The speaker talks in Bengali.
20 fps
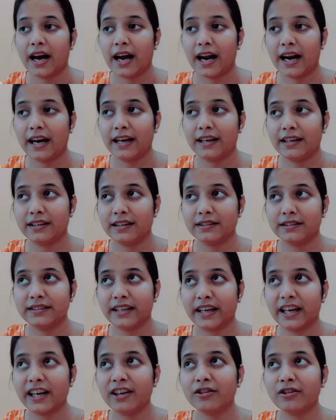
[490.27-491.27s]
আর
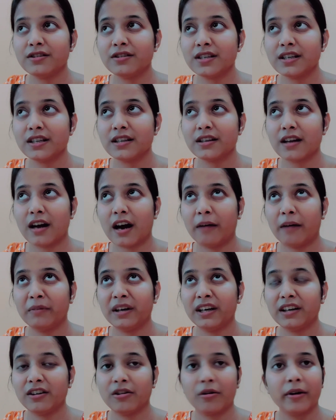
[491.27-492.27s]
সেকেন্ড হচ্ছে
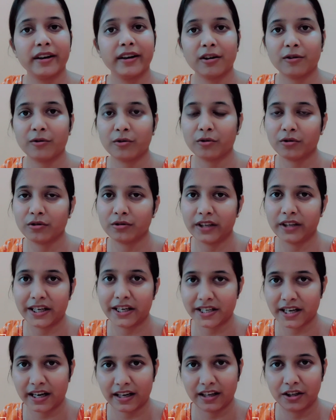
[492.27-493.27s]
আমার গয়নার কোনো
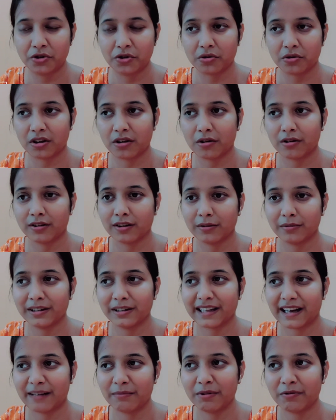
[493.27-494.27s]
নেশা নেই সত্যি কথা
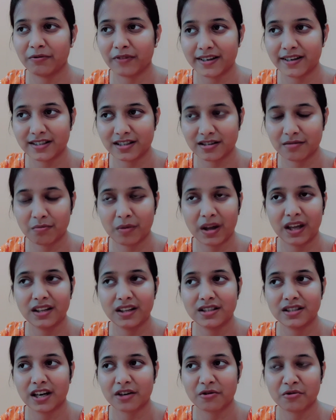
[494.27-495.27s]
বলতে আমি ফার্স্ট মেয়ে
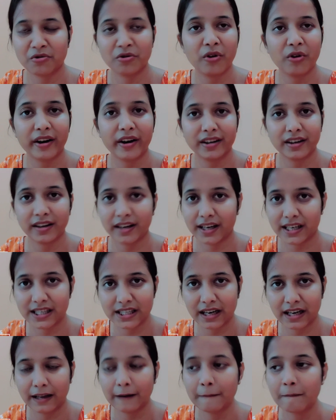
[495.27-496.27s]
যার কোনো গয়নার
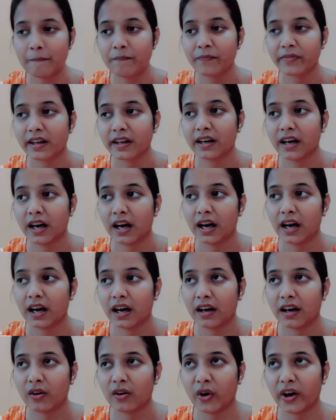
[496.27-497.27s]
নেশা নেই
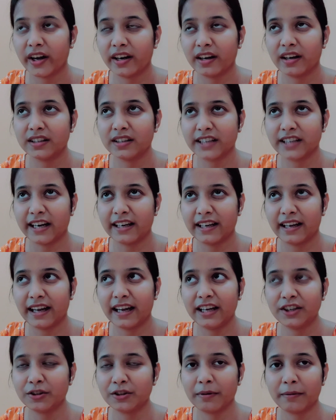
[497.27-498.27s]
গয়না শাড়ি
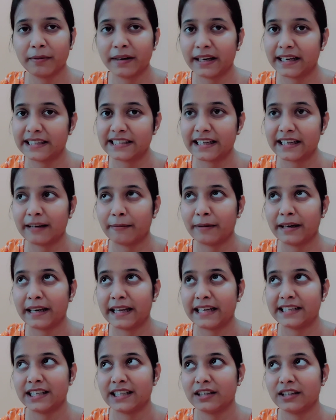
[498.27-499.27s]
এইসব আমার নেশা নেই আমার
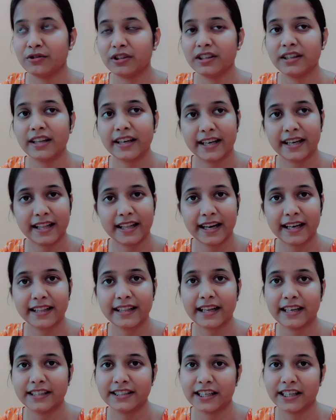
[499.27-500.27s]
নেশা যদি থেকে থাকে
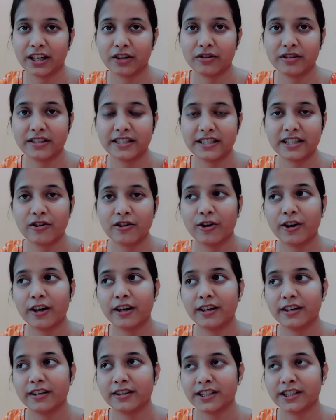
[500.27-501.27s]
তাহলে সেটা হচ্ছে ঘর
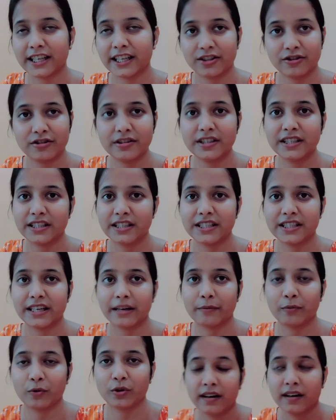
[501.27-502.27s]
সাজানো
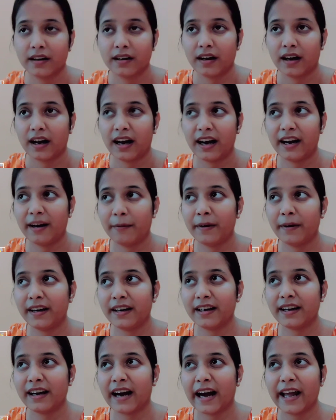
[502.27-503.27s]
জিনিসের প্রতি আর আমার
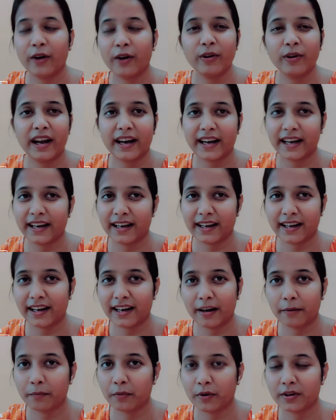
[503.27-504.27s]
এটা গায়েও লাগে না
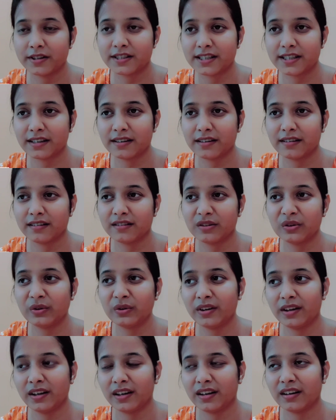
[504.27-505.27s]
কেনার পর যে ধর
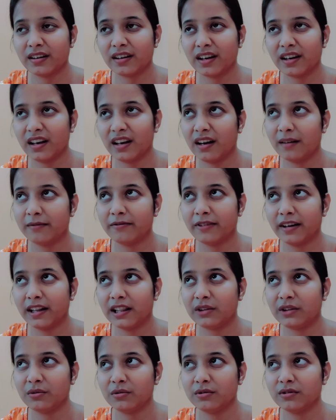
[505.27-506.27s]
এটা কিনলাম
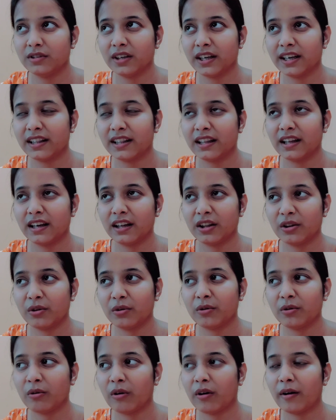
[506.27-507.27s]
ফালতু এটার থেকে তো
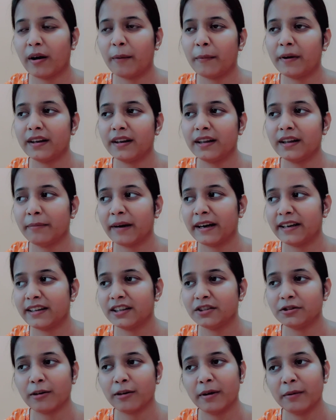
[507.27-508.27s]
আমাদের বাড়িতে
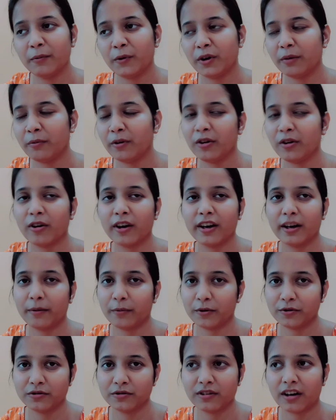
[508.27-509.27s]
সবাই মোটামুটি গয়না
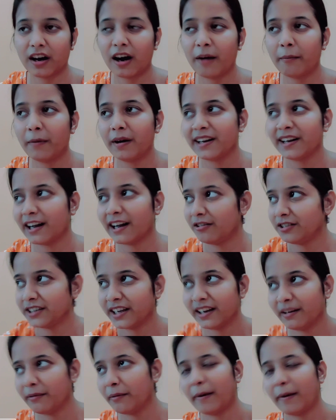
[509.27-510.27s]
পছন্দ আমার কেন
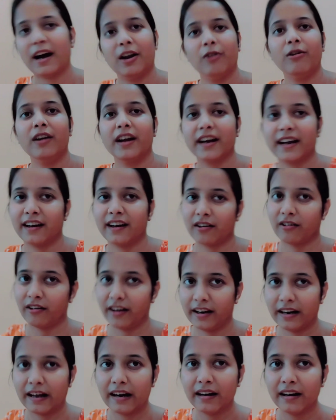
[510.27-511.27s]
জানি আমার ভালো লাগে না
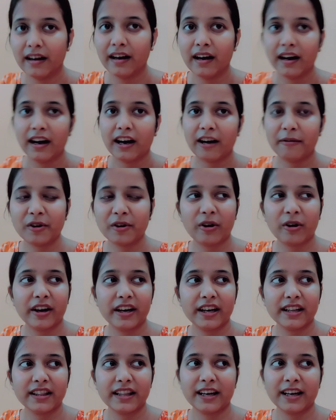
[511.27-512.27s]
গয়না আমার
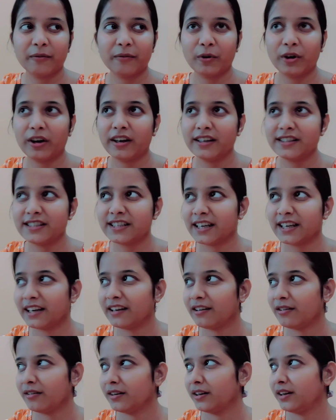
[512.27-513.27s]
গয়নার থেকে মনে হয় যে
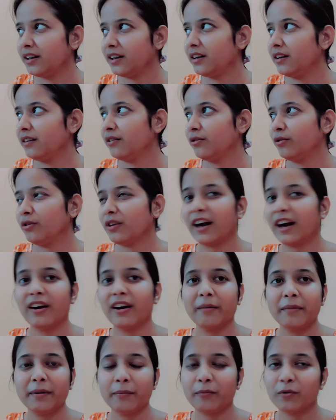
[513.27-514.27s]
এইগুলো কারণ
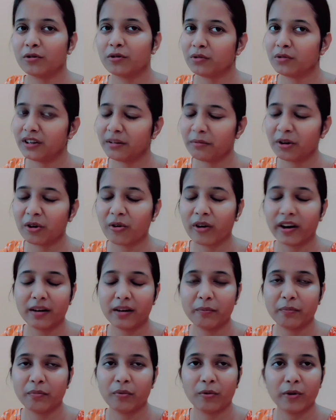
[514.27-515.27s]
আমি প্রথম কথা আমি গয়না
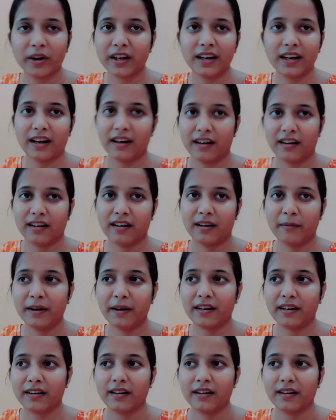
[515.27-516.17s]
পরি না আমার